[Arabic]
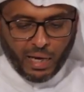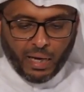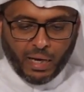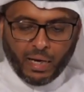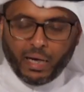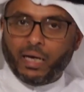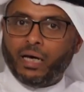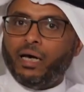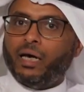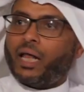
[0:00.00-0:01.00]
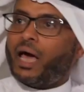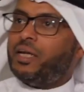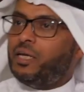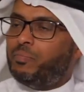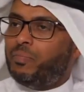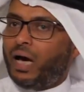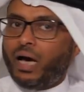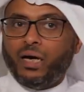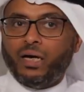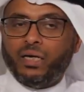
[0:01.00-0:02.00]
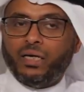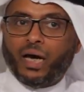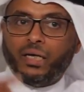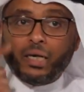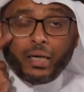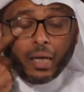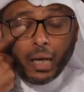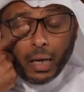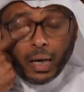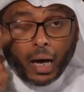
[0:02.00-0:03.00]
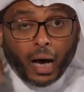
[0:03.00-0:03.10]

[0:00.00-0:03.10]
آه الغريب آه يعني أن